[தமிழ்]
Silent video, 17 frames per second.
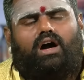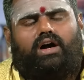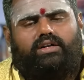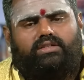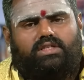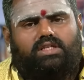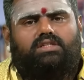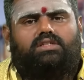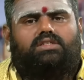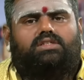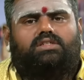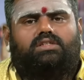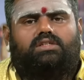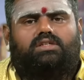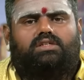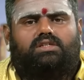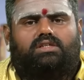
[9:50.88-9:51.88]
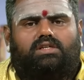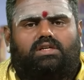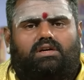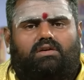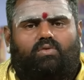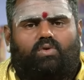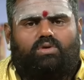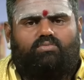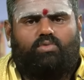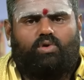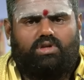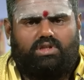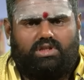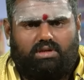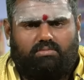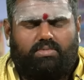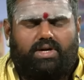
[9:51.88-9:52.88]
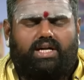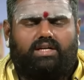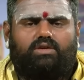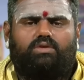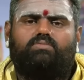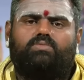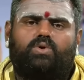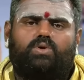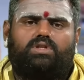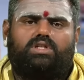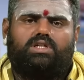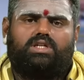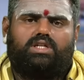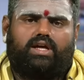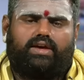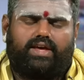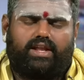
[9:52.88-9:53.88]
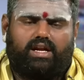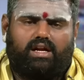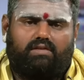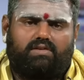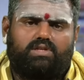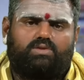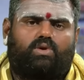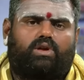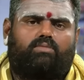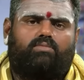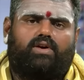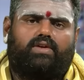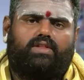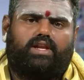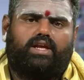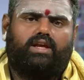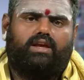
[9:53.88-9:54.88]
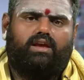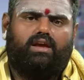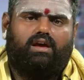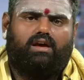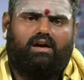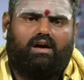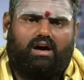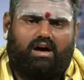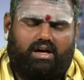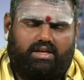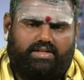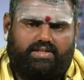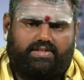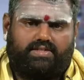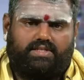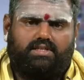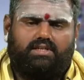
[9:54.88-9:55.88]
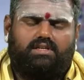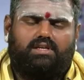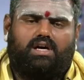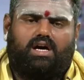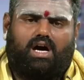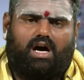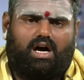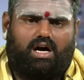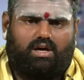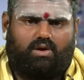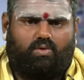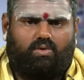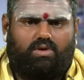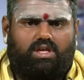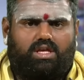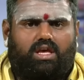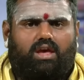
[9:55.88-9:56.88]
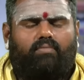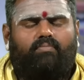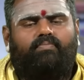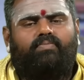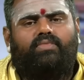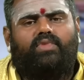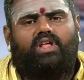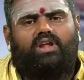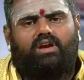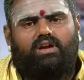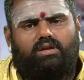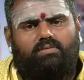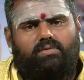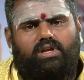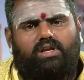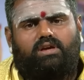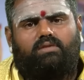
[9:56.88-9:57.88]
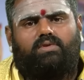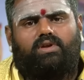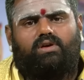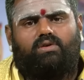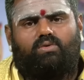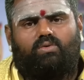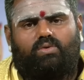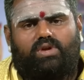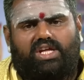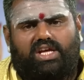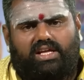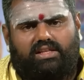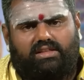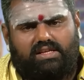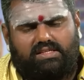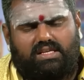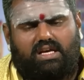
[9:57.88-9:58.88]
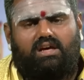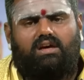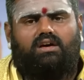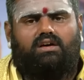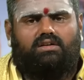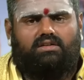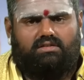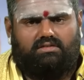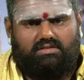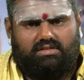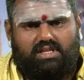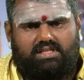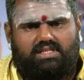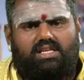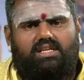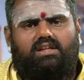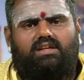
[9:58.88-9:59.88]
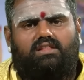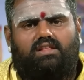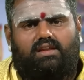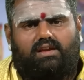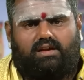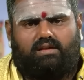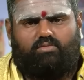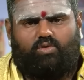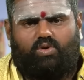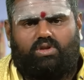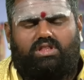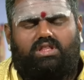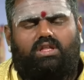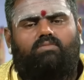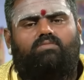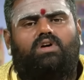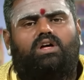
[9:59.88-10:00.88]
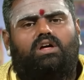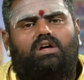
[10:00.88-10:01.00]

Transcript: அடுத்தது ஒரு பொருத்தம் பார்க்கும்போது நான் ஏற்கனவே சொன்ன மாதிரி ஆயுசு ஆரோக்கியம் ரெண்டு பேருக்கும் இருக்கக்கூடிய தசா திசை ரீதியிலான பொருத்தம்